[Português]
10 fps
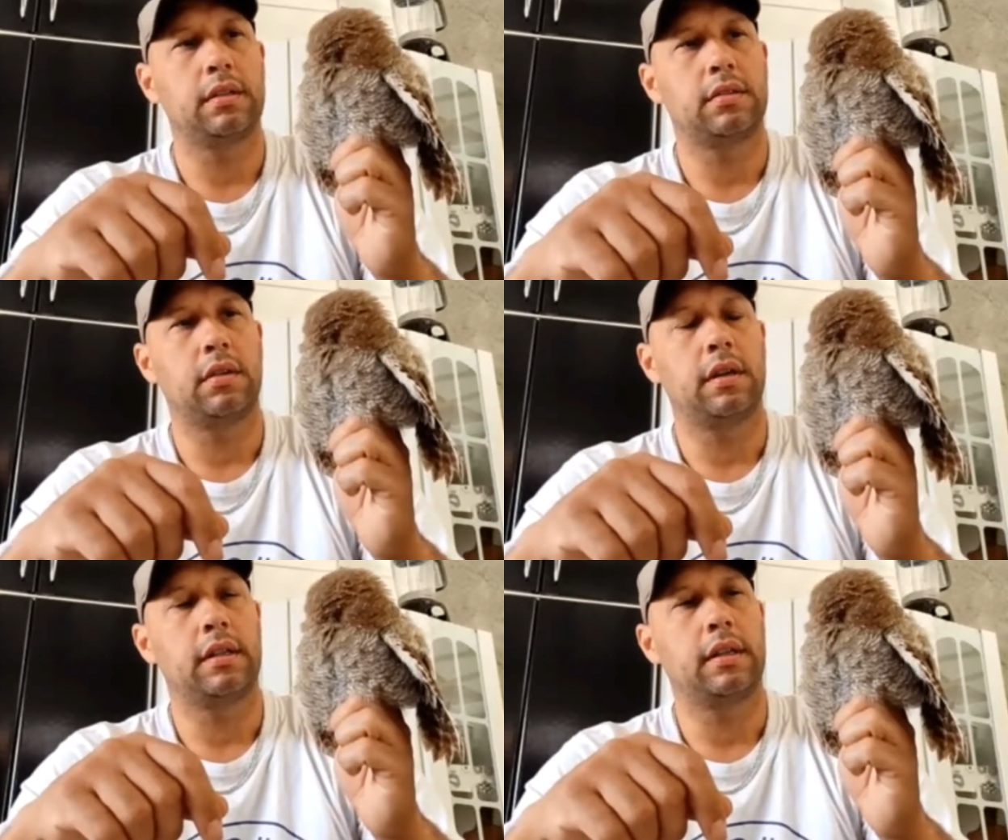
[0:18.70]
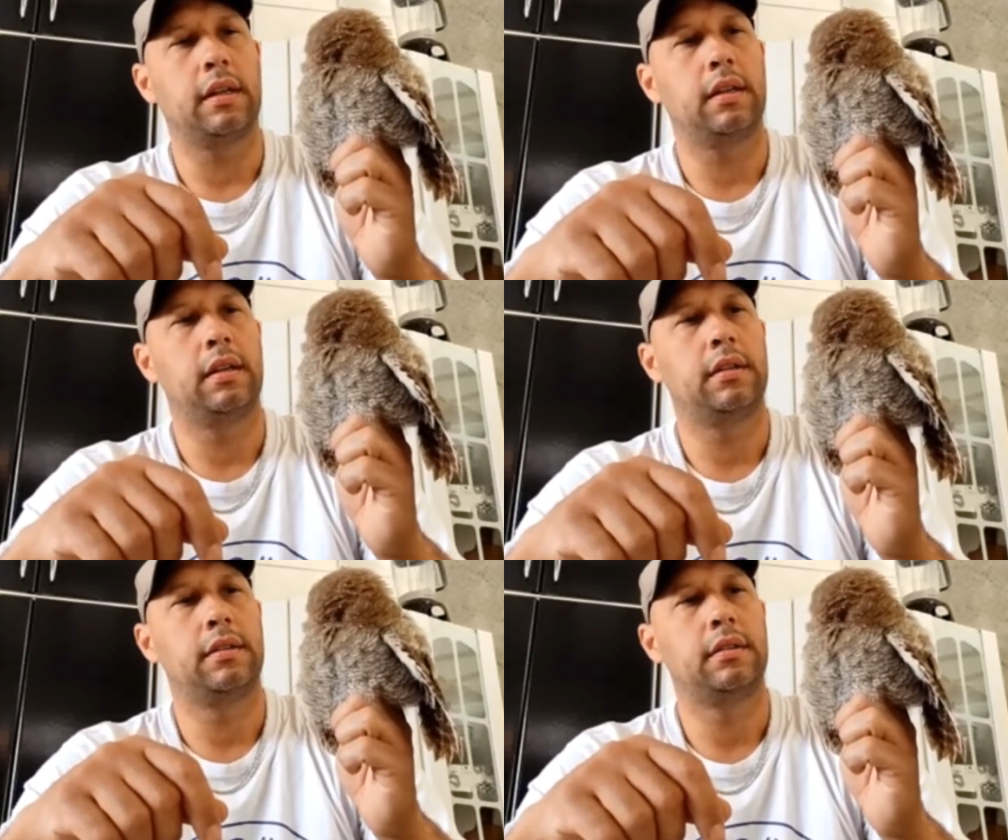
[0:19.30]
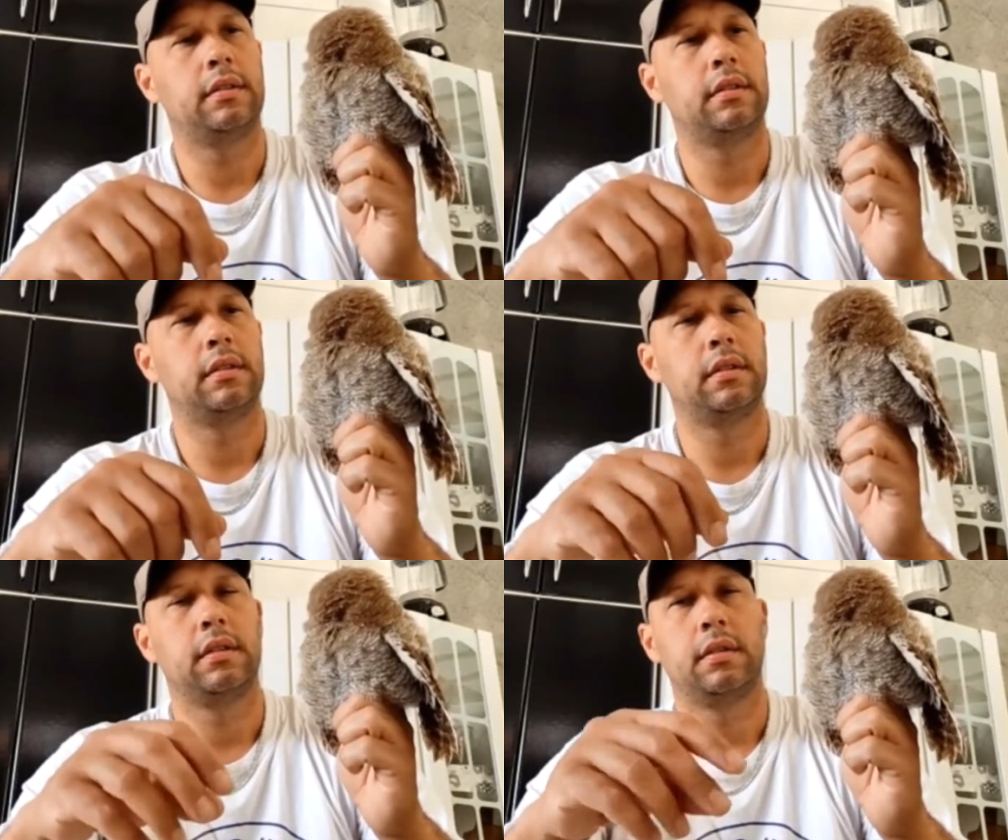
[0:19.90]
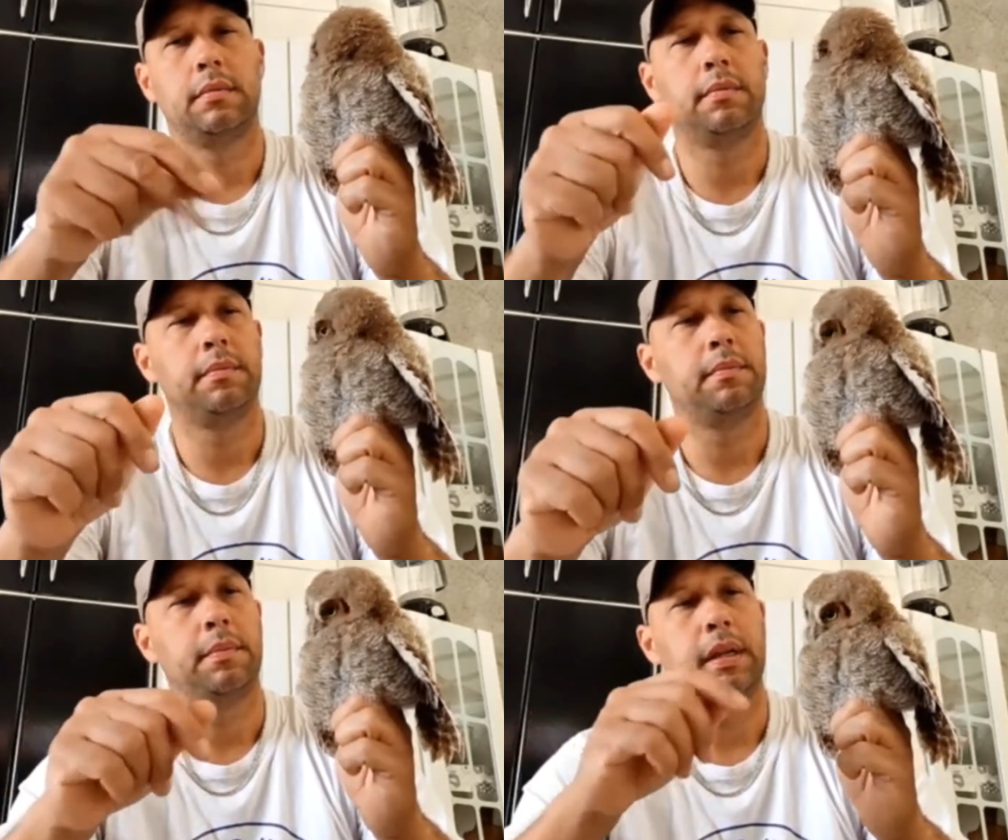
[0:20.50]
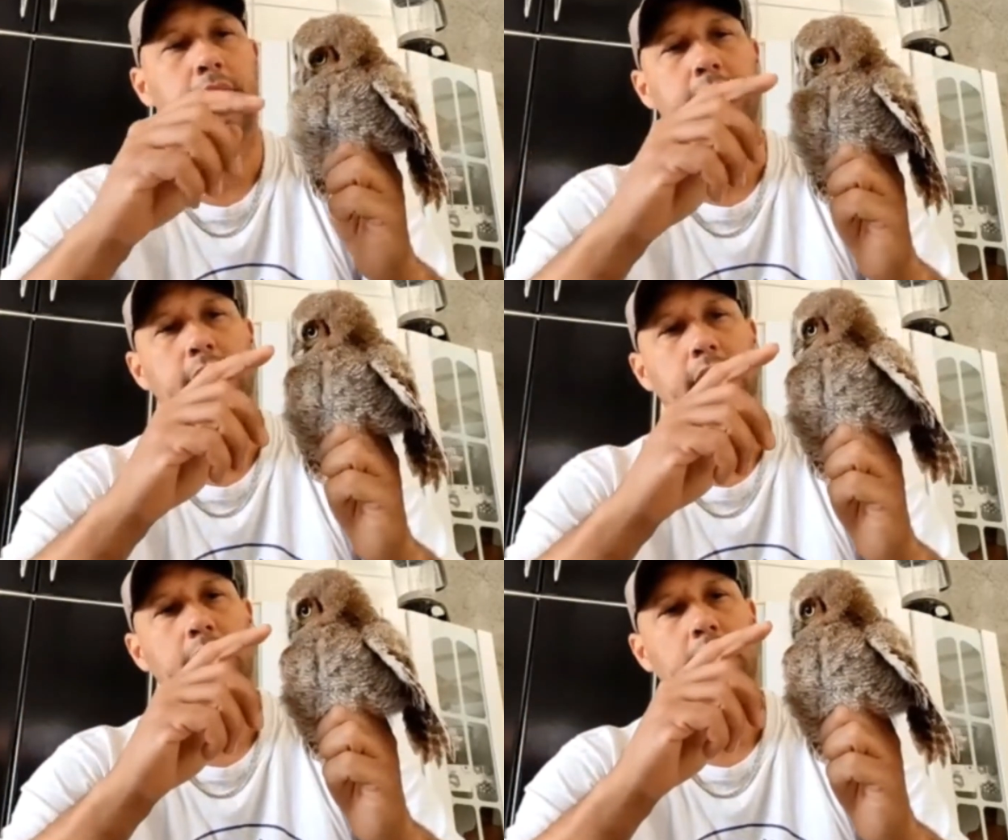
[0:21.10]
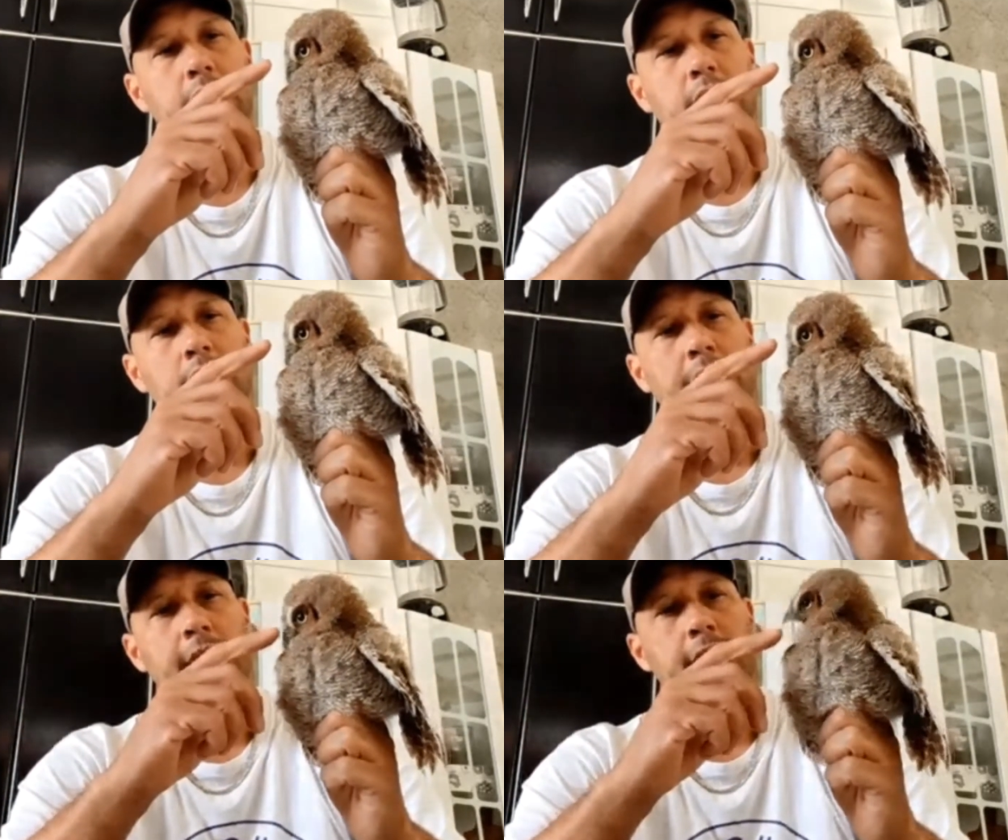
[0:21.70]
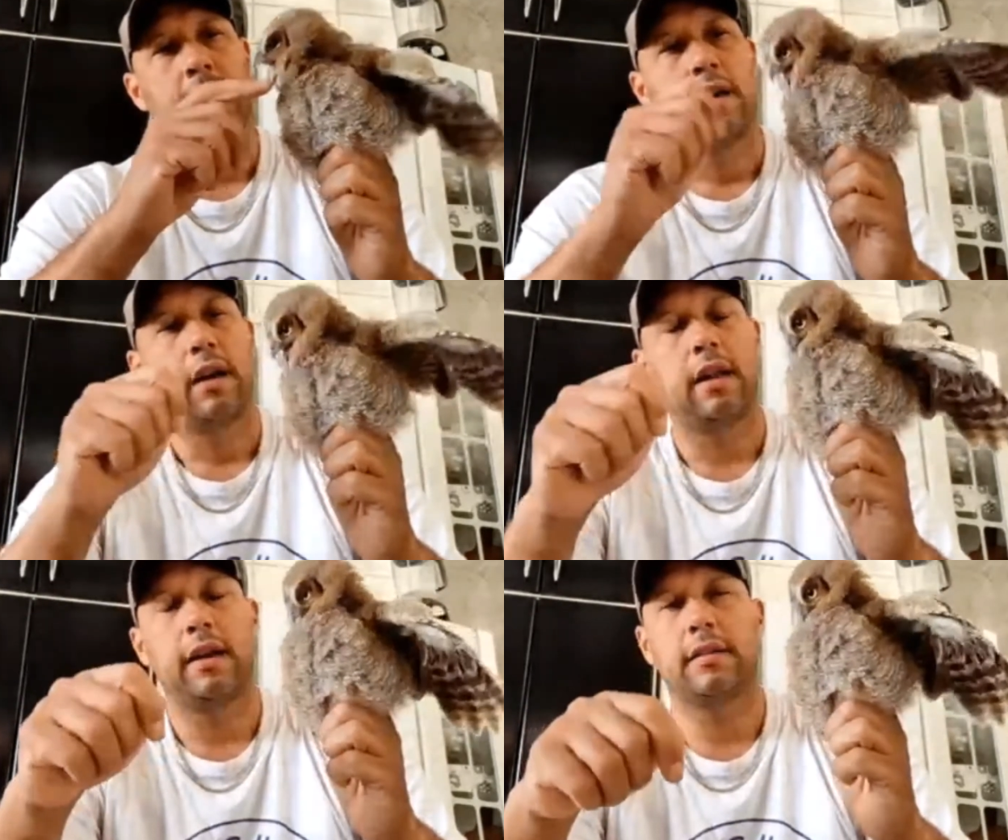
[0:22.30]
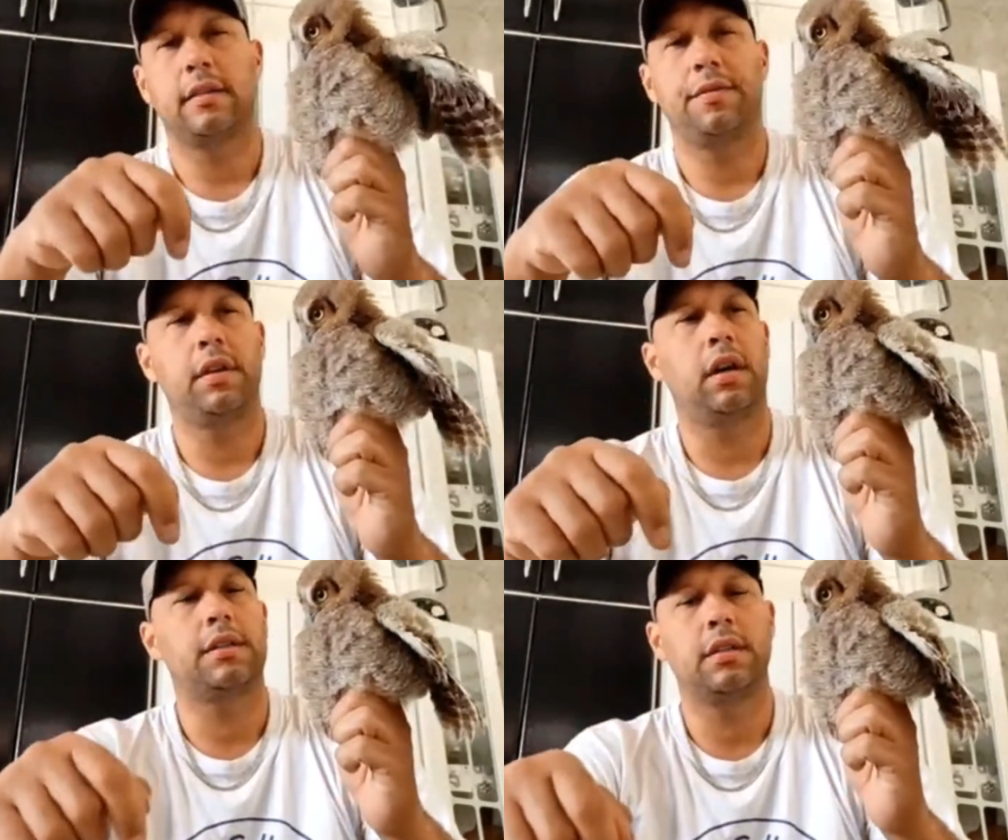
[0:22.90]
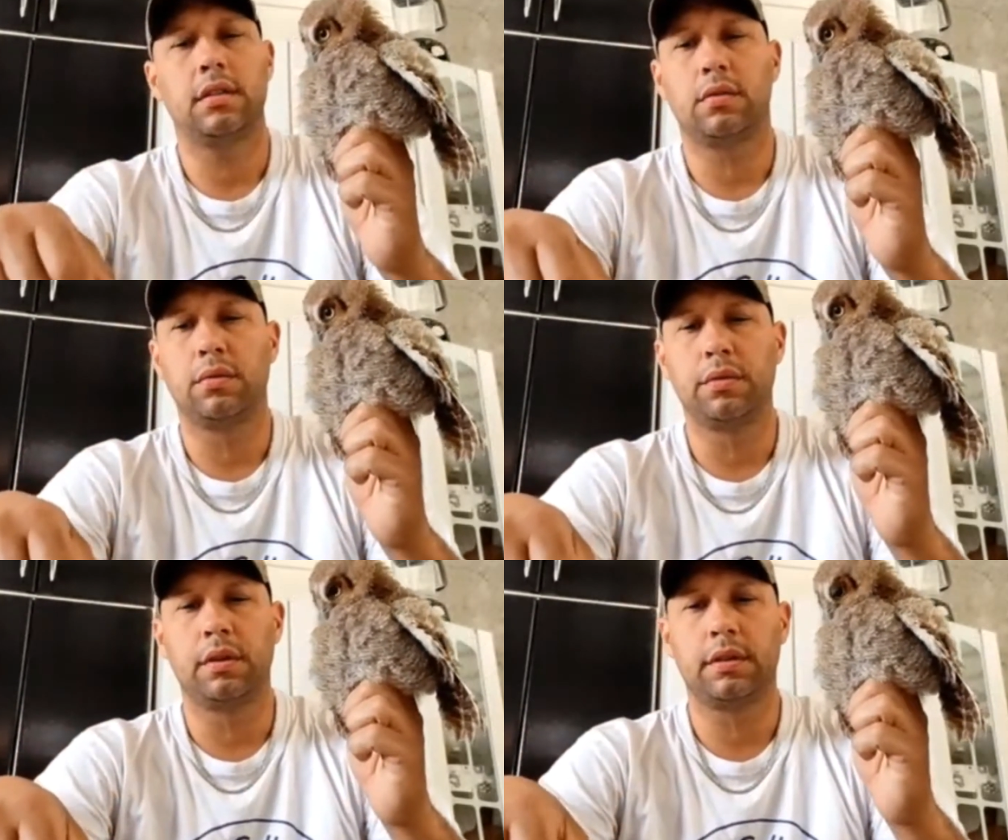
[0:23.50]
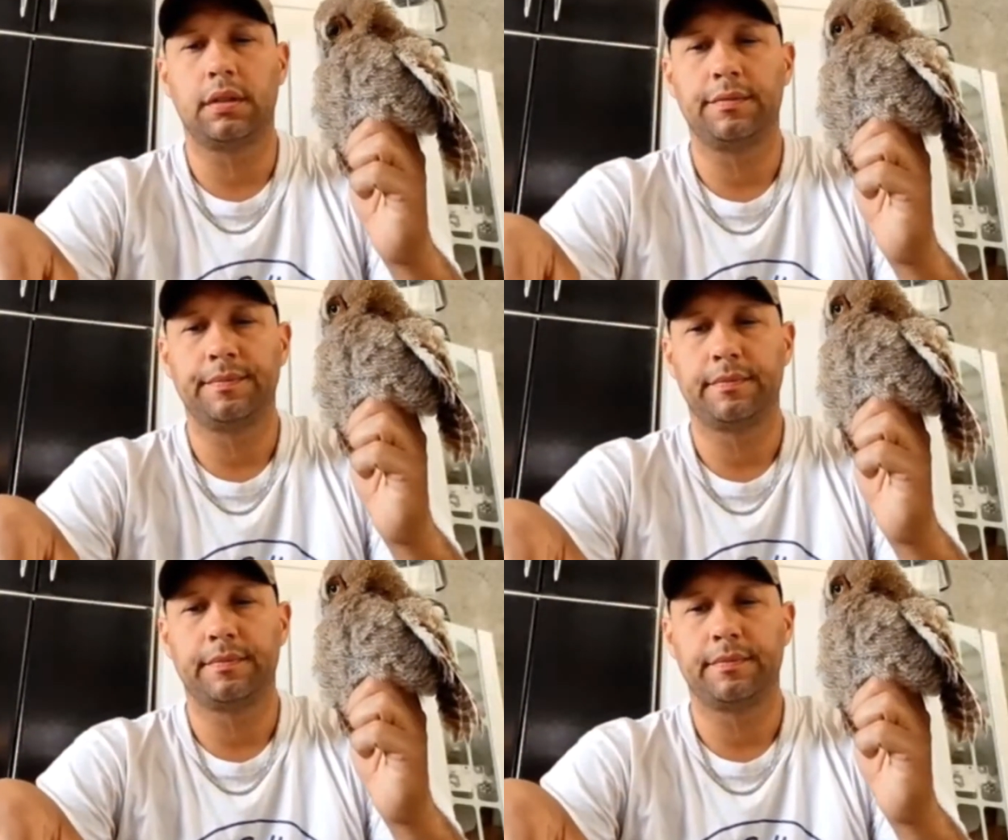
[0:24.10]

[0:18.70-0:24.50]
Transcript: da história dele. Beleza? Galera, esse filhotinho de coruja,